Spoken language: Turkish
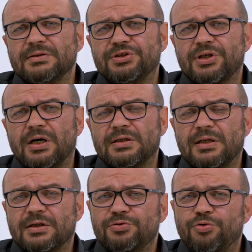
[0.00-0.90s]

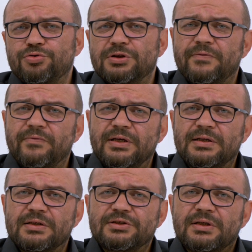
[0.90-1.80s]
çağrıların, özlem ve
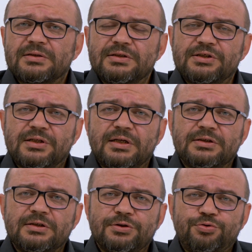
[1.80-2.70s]
inançların
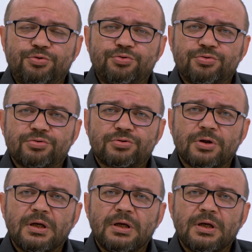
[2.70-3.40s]
işlendiğini görüyoruz.